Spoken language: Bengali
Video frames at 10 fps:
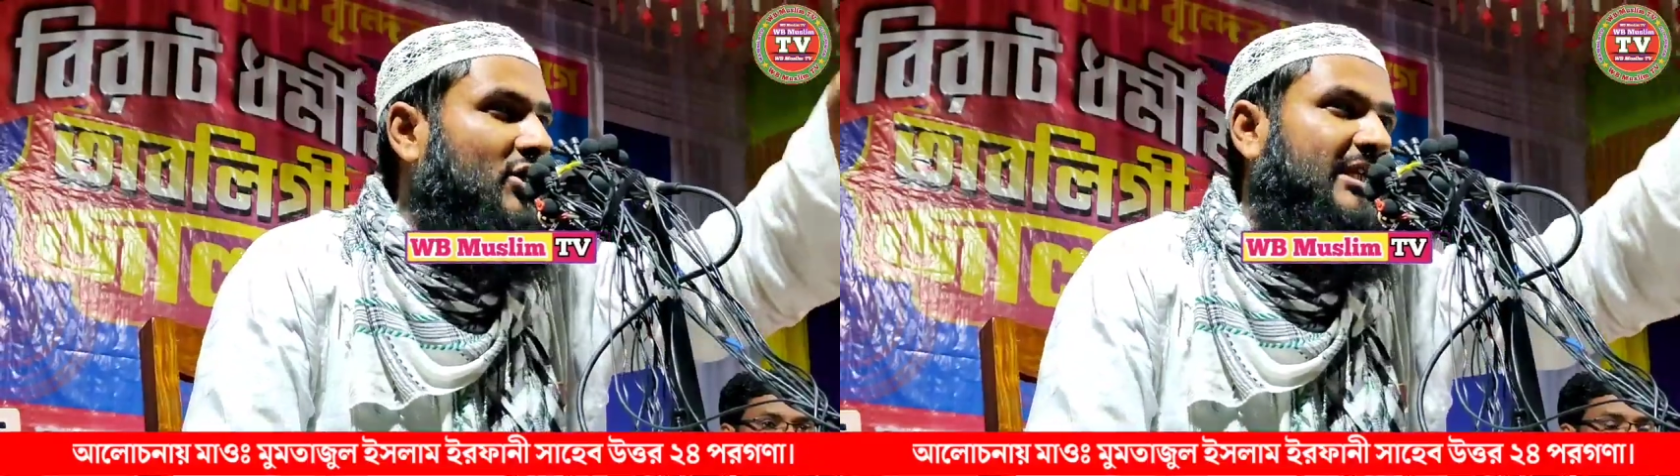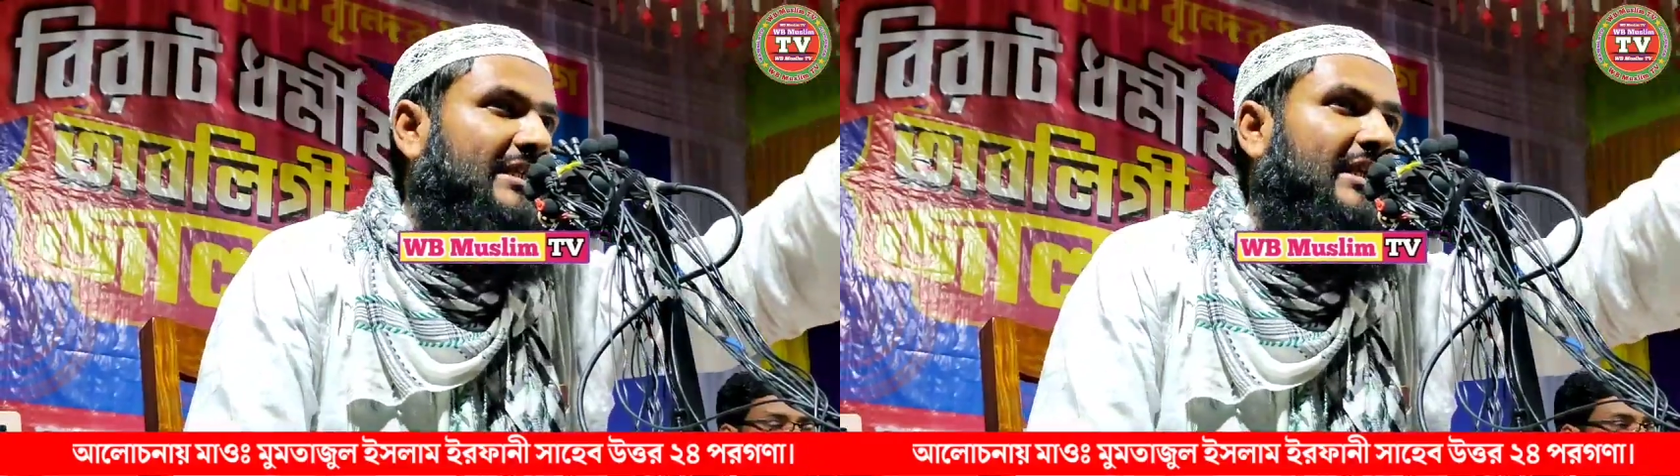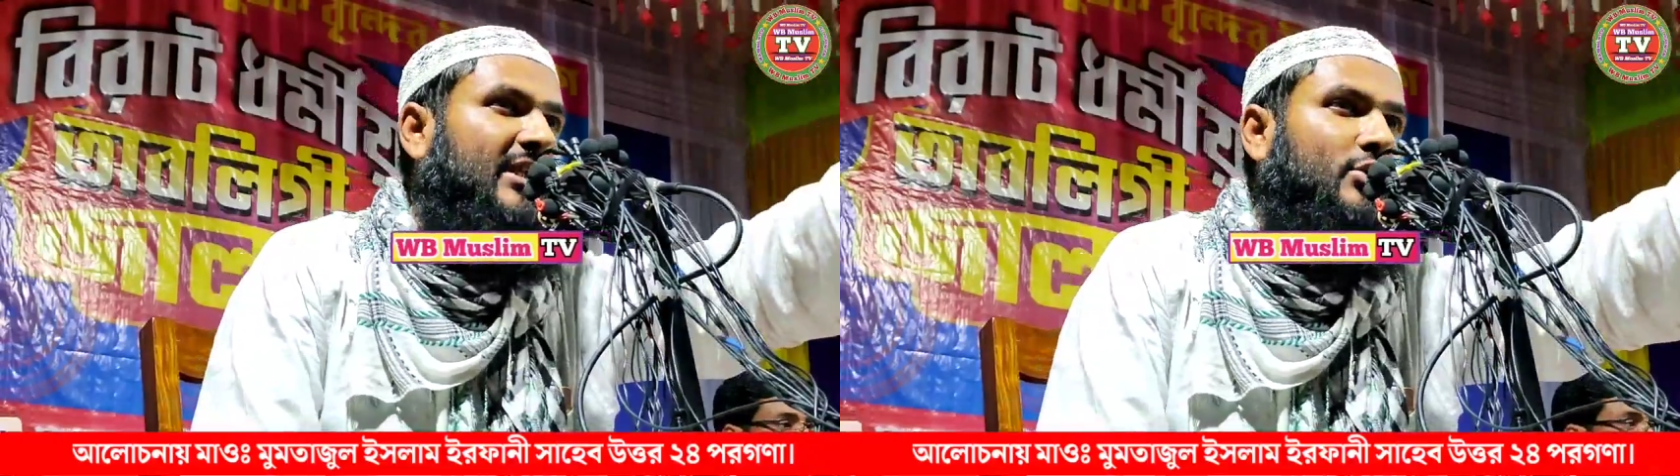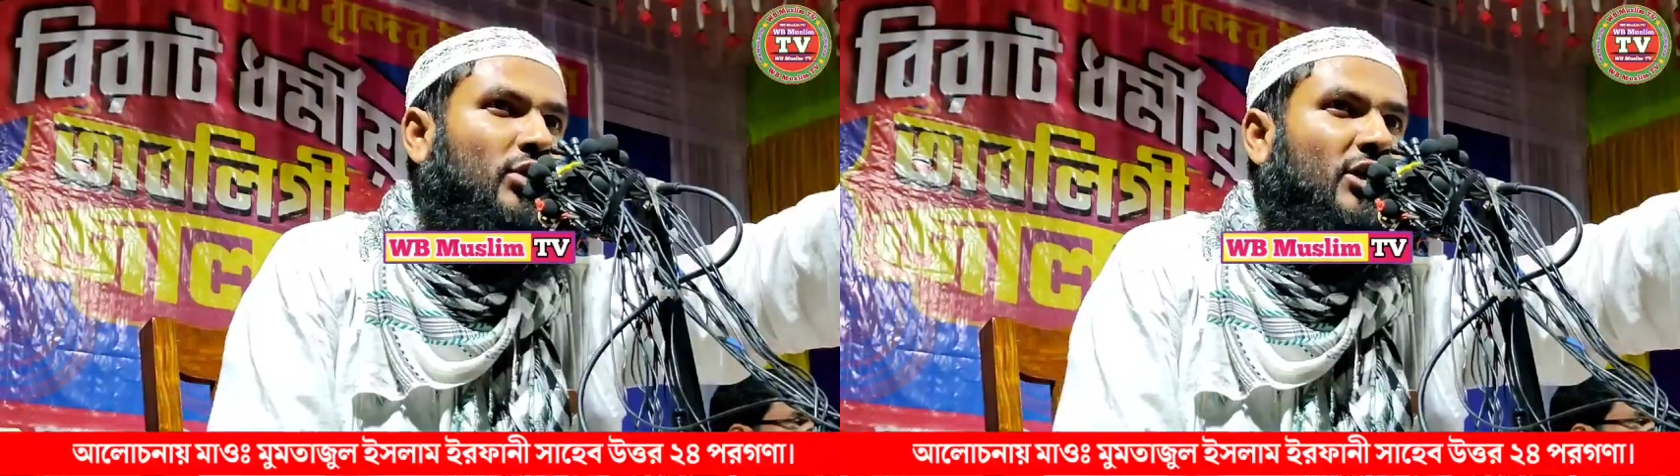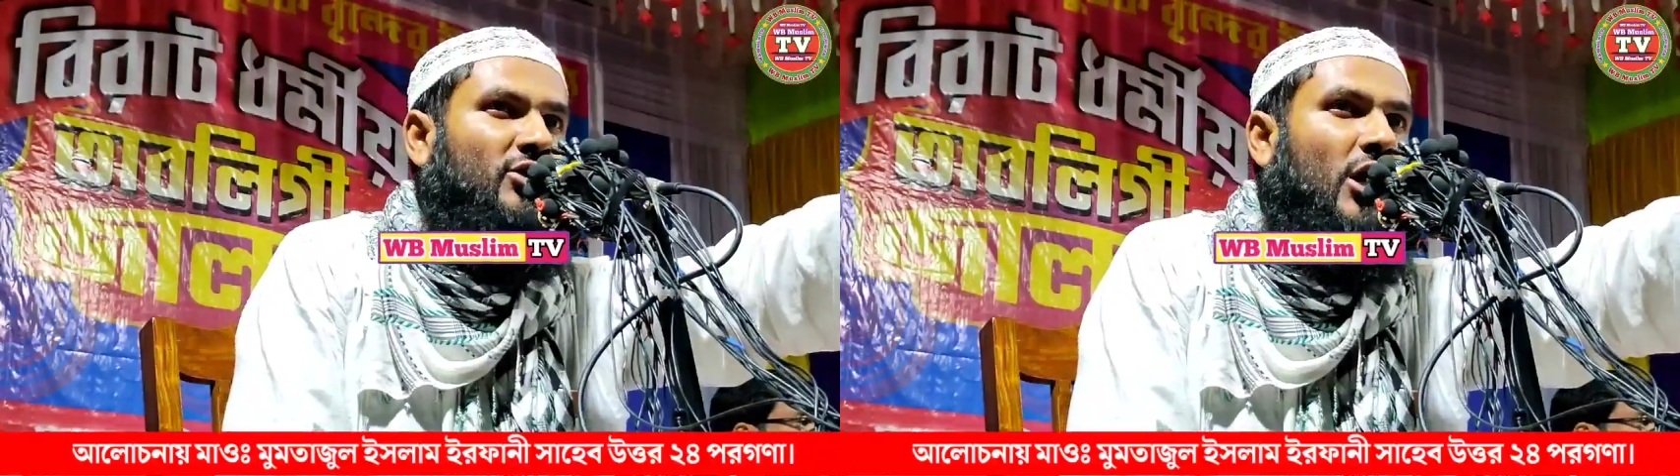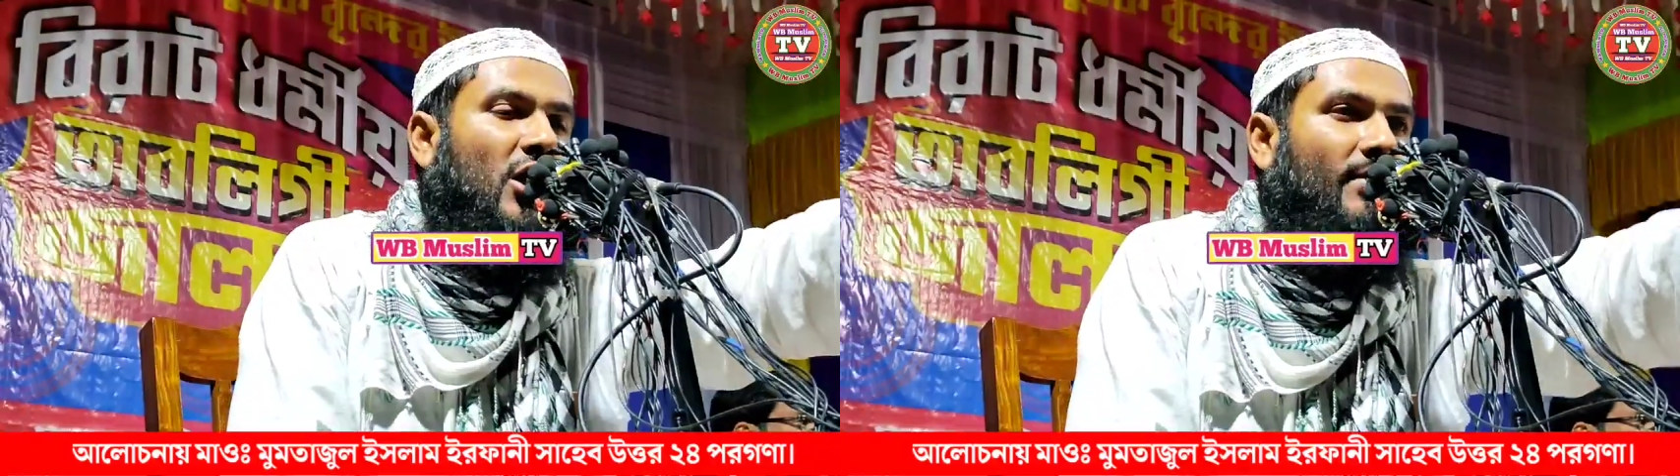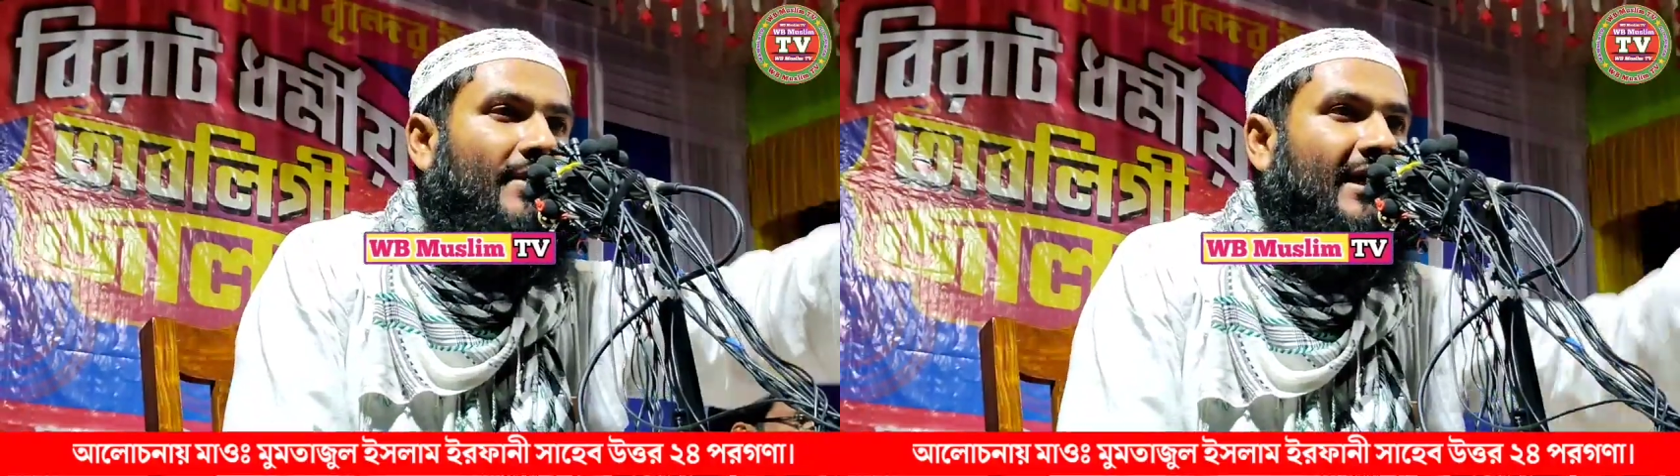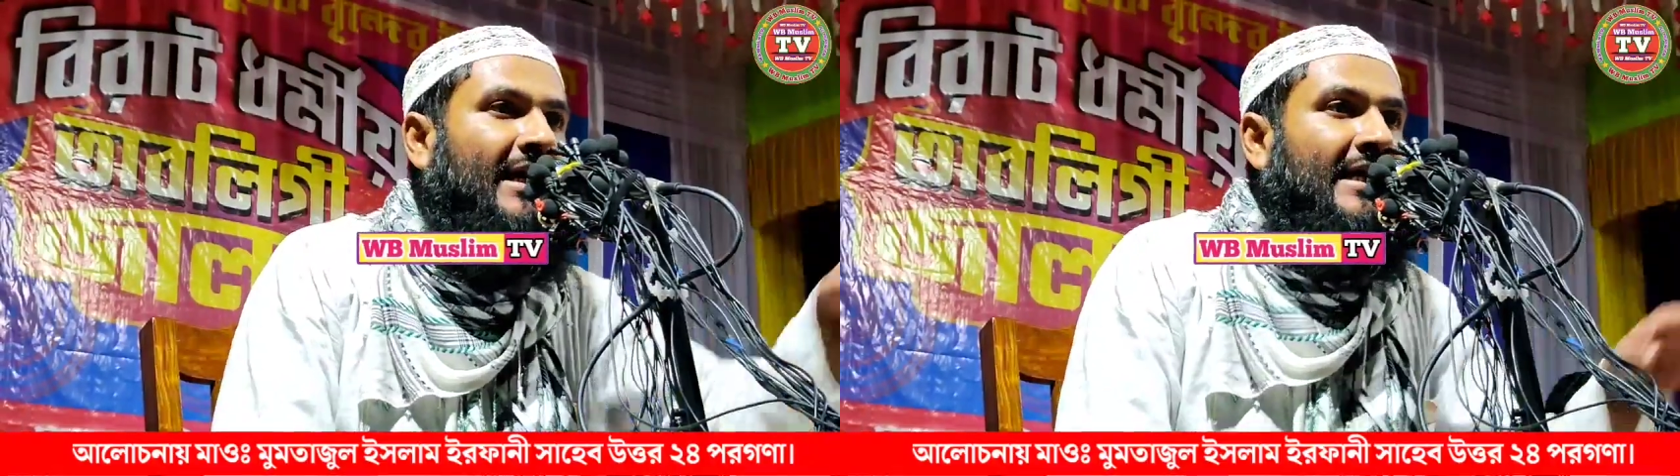মর্যাদাতে তুলে দেওয়া
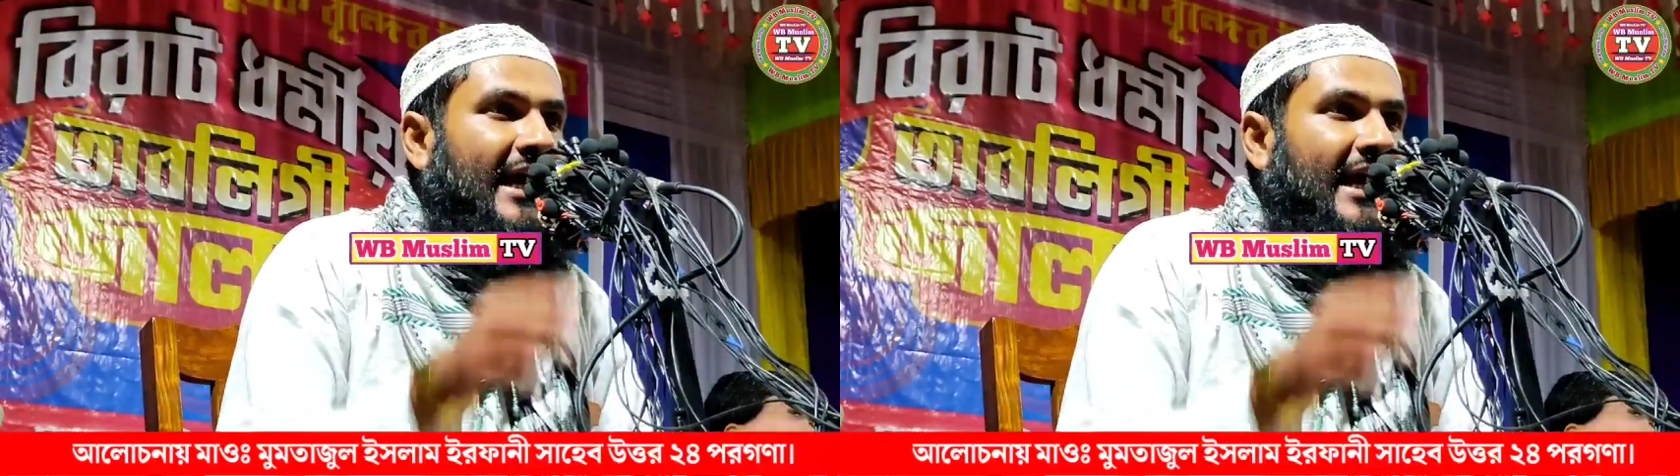হবে